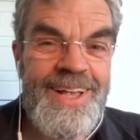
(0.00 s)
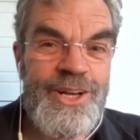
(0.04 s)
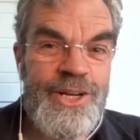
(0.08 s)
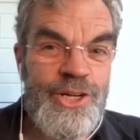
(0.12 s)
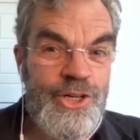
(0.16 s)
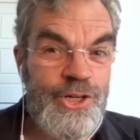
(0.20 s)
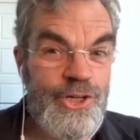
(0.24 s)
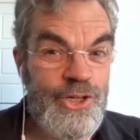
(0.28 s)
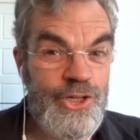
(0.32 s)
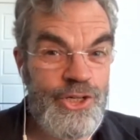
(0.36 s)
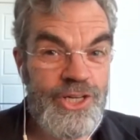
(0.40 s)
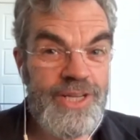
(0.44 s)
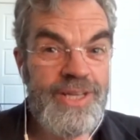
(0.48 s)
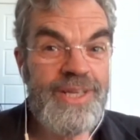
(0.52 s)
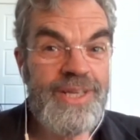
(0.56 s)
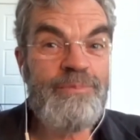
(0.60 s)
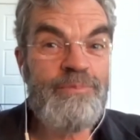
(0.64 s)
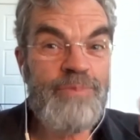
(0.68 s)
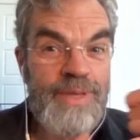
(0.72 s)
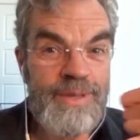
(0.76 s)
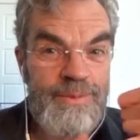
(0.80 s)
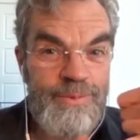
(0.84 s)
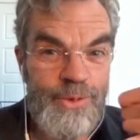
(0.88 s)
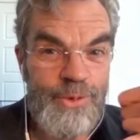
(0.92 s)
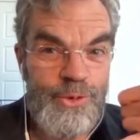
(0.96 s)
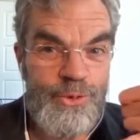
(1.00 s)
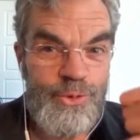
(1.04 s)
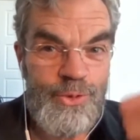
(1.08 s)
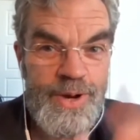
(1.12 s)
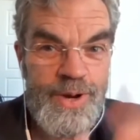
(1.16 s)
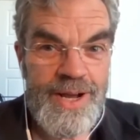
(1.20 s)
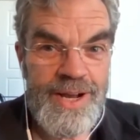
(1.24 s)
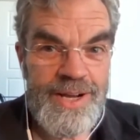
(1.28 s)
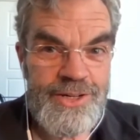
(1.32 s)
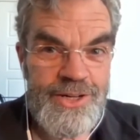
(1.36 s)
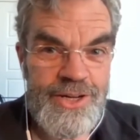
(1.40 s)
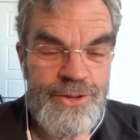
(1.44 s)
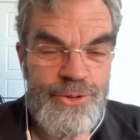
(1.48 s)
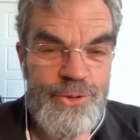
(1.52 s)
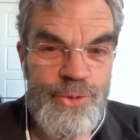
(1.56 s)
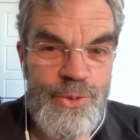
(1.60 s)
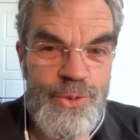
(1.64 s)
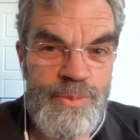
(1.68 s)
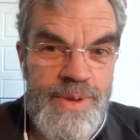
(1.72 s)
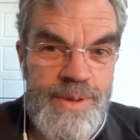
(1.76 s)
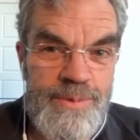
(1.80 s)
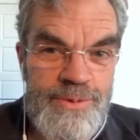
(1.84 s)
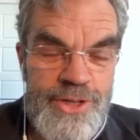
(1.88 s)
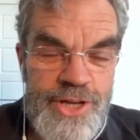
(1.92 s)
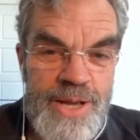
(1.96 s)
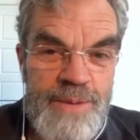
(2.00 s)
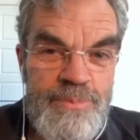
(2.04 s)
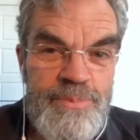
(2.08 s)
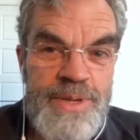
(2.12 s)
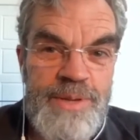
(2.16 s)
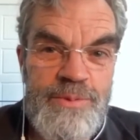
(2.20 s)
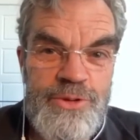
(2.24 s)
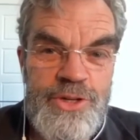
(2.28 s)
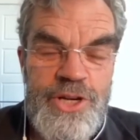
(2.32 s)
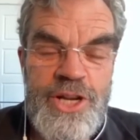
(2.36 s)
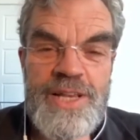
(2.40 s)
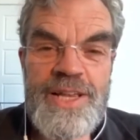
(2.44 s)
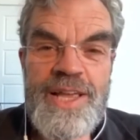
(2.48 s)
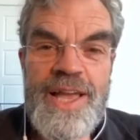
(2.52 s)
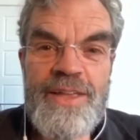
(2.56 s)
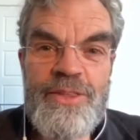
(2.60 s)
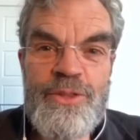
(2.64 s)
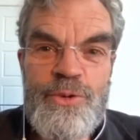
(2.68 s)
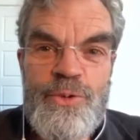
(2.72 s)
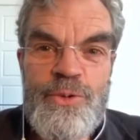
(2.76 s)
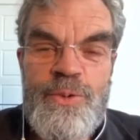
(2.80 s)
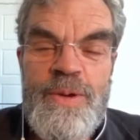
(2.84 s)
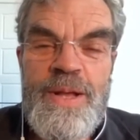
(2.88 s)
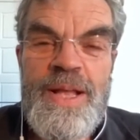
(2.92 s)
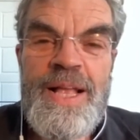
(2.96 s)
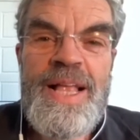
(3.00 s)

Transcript: J'ai pris mon courage à deux mêmes, j'ai appelé Michel Garneau